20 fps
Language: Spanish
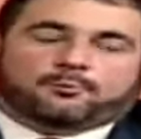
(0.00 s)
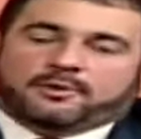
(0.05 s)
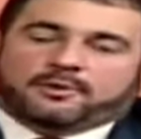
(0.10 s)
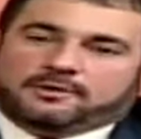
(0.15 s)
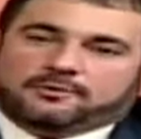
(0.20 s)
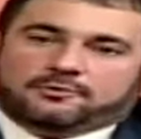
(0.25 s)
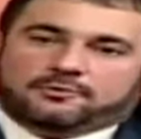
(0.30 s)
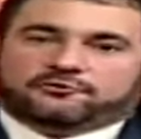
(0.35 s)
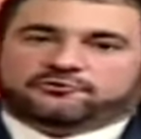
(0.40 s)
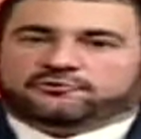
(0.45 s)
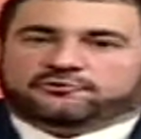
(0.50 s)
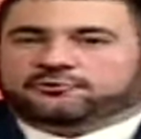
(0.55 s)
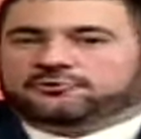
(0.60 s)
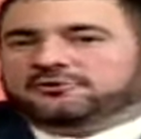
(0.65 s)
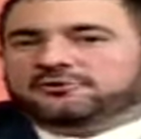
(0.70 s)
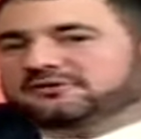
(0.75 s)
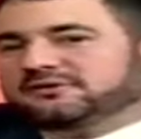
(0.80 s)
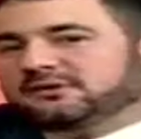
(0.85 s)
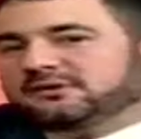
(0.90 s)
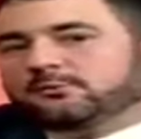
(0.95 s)
pues
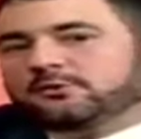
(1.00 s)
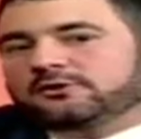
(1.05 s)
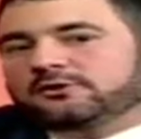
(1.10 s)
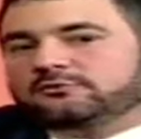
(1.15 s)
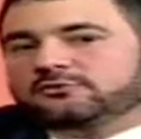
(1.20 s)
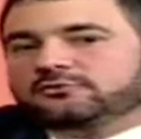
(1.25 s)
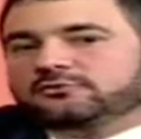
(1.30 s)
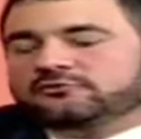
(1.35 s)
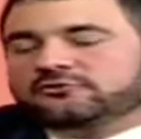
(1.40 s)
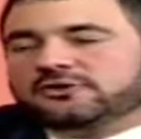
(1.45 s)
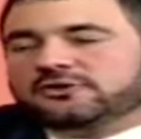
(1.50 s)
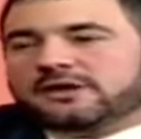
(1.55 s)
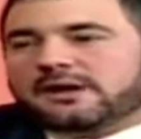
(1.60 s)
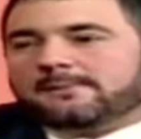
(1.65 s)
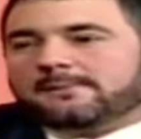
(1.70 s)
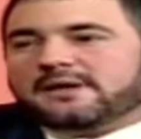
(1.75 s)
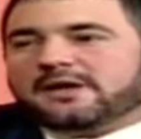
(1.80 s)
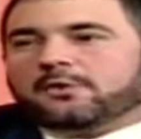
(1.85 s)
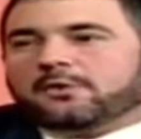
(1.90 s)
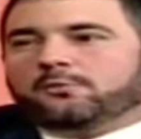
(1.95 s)
nosotros decidimos entonces
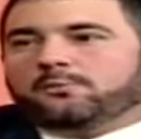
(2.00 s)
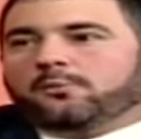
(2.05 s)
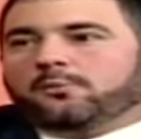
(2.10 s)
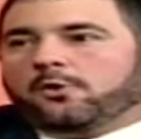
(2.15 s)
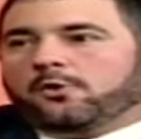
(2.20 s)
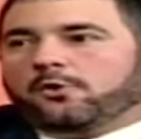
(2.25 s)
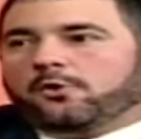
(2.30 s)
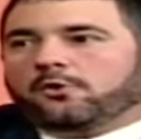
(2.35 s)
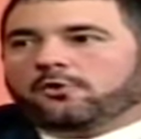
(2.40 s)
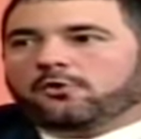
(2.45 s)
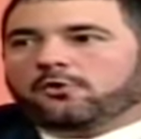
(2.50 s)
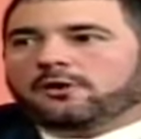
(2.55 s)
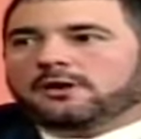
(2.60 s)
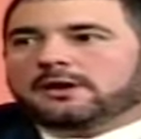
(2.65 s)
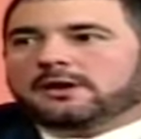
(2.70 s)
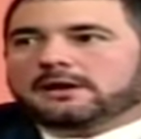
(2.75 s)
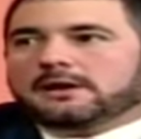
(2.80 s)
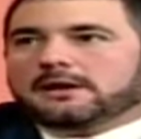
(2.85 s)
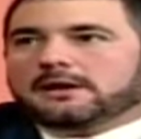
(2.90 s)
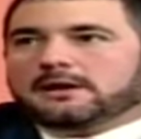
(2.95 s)
cambiar un poco
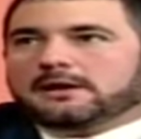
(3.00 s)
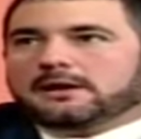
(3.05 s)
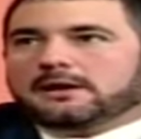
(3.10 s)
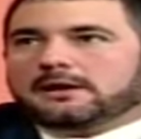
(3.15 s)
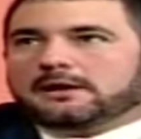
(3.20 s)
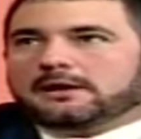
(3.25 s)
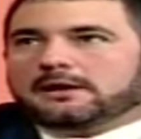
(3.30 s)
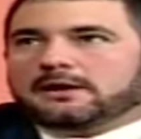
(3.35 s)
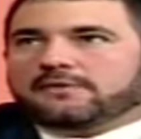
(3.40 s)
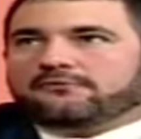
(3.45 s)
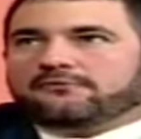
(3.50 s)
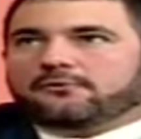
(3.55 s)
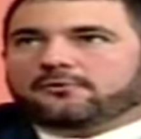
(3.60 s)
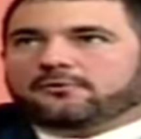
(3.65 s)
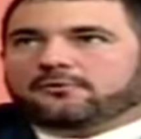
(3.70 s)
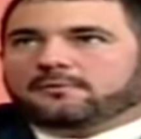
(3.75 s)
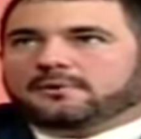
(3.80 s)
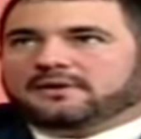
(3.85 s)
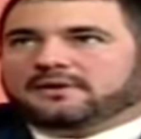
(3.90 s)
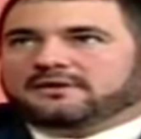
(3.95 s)
eh, la
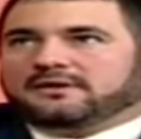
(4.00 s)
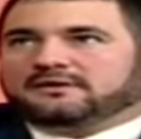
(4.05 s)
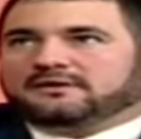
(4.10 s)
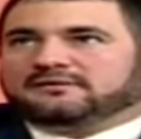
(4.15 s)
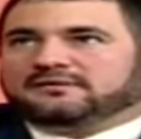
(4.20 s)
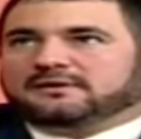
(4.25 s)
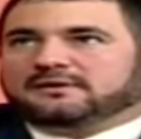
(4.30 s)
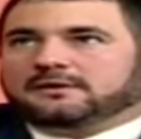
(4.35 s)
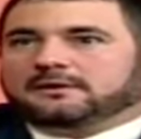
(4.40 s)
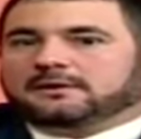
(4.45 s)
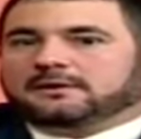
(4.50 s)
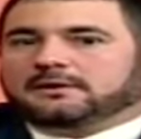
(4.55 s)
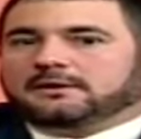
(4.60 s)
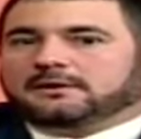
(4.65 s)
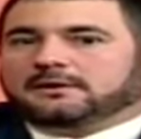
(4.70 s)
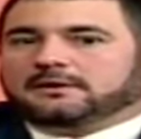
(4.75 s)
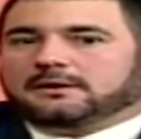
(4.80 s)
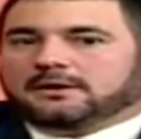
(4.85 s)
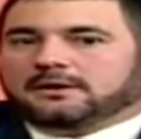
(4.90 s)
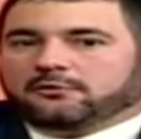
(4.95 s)
forma de
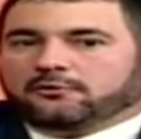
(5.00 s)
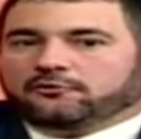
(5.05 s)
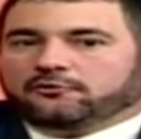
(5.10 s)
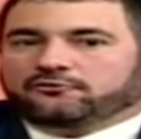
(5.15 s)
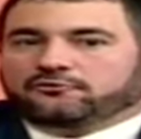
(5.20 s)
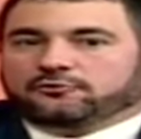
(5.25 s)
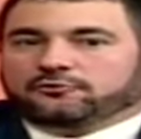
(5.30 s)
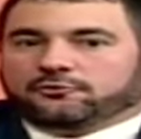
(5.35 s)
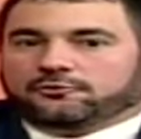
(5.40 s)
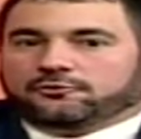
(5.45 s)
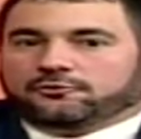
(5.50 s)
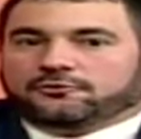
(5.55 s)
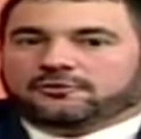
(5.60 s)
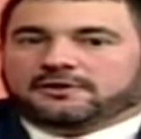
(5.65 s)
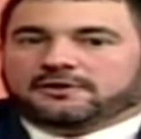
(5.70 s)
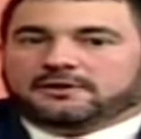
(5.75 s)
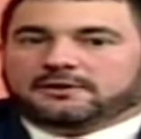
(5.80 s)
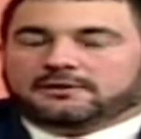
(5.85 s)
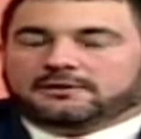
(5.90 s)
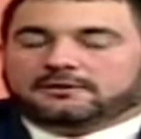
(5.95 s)
hacer negocio,
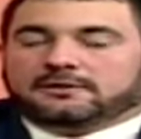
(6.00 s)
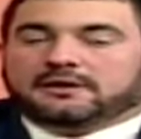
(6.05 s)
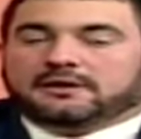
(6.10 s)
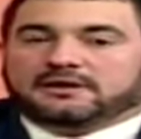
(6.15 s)
de,